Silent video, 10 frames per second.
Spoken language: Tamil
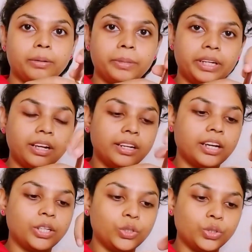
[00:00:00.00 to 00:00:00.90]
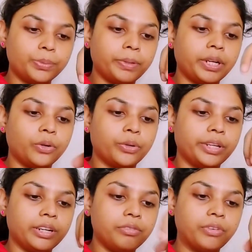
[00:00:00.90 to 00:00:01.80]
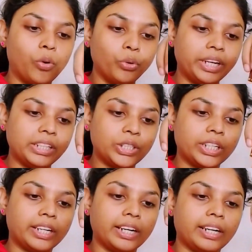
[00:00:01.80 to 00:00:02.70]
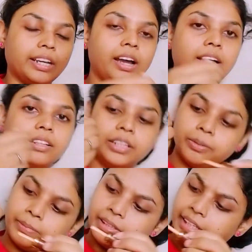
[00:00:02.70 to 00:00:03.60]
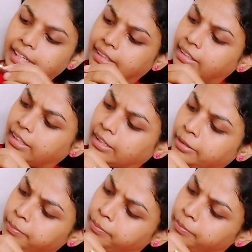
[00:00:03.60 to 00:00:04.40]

அப்படின்னா நான் யூஸ் பண்ணக்கூடிய ஃபவுண்டேஷன் இருக்கு இல்லையா அதையும் வந்து எடுத்துக்கிறேன்